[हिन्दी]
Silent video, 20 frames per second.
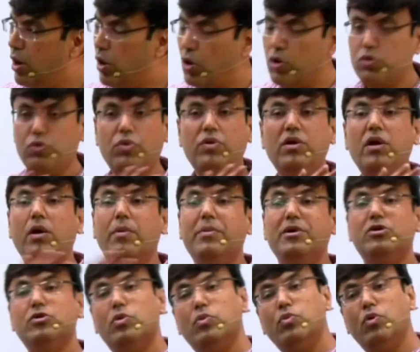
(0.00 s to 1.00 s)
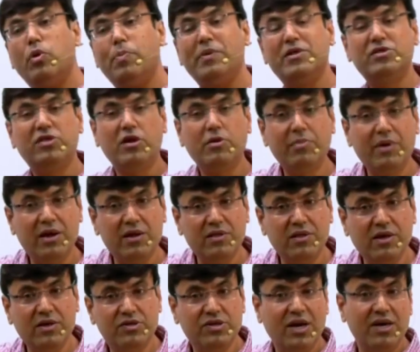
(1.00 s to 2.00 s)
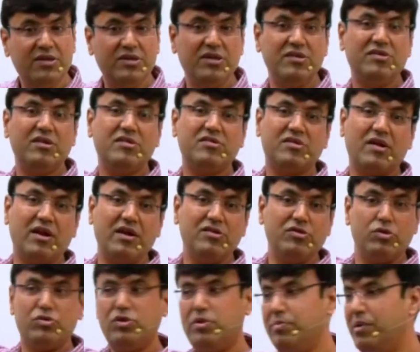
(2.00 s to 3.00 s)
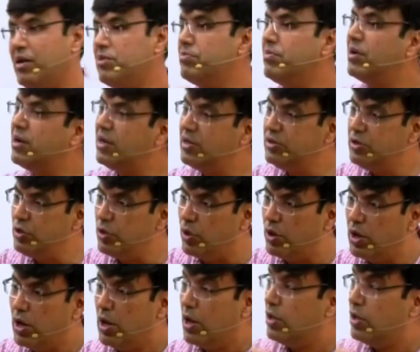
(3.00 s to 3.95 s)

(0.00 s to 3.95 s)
और दुनिया हमेशा उनको पत्थर मारती है चाहे जीसस क्राइस्ट हो चाहे महात्मा गांधी हो